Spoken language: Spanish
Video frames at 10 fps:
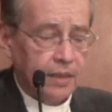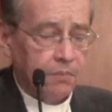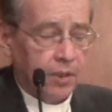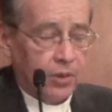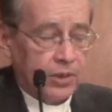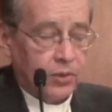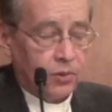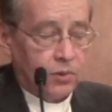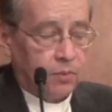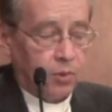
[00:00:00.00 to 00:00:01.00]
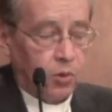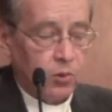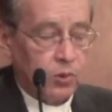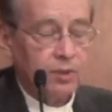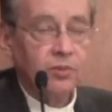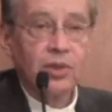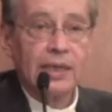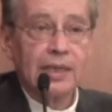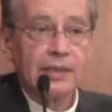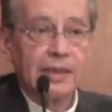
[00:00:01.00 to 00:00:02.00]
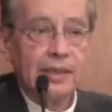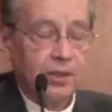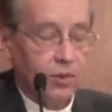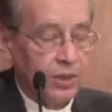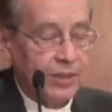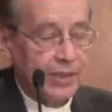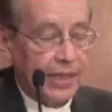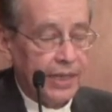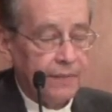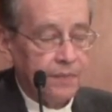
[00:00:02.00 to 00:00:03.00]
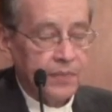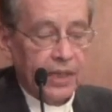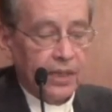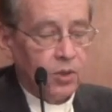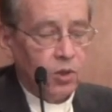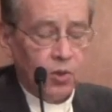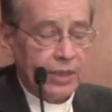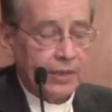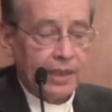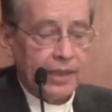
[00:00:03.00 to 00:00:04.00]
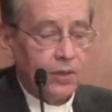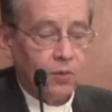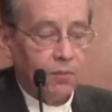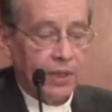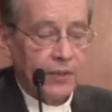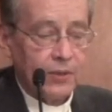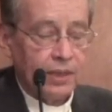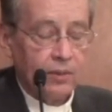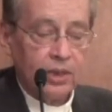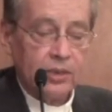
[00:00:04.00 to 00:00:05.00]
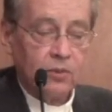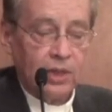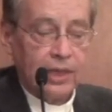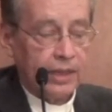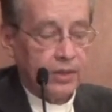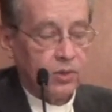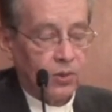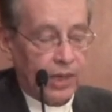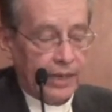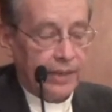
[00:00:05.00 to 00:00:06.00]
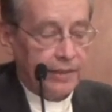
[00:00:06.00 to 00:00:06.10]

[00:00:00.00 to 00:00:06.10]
Pero esto, por nocivo que a las religiones sea, no es de la incumbencia de una escuela nacional.